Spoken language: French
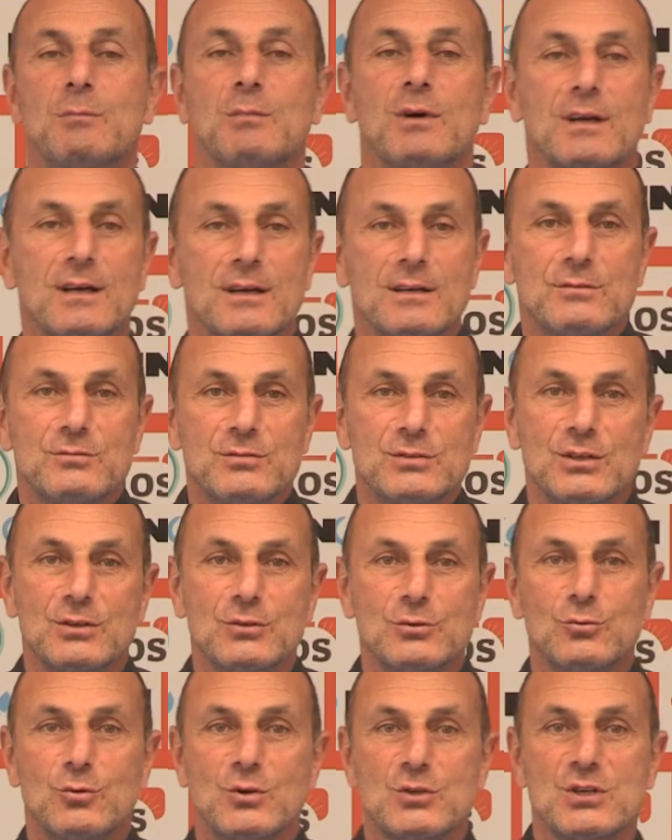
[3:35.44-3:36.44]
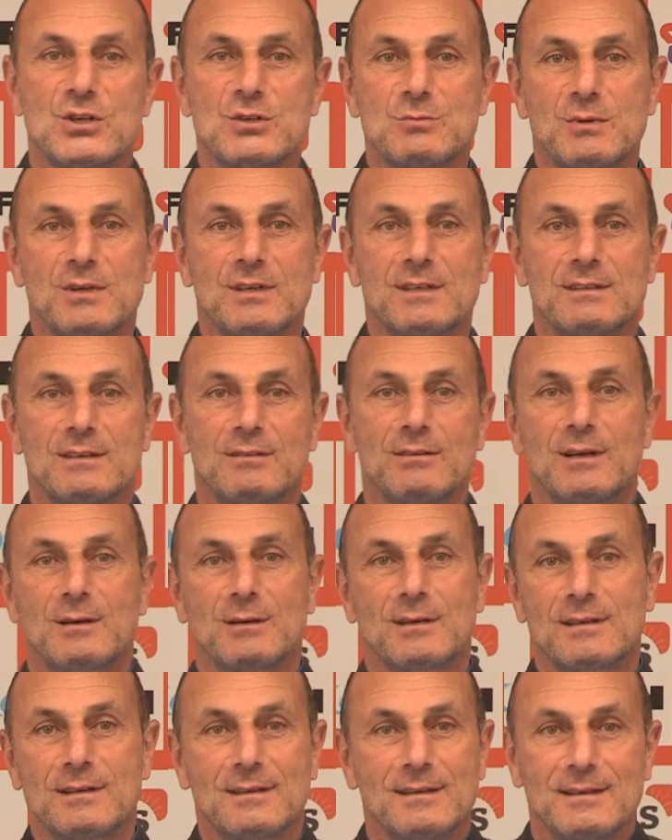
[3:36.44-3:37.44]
Même quand ils faisaient que trois changements, ils avaient.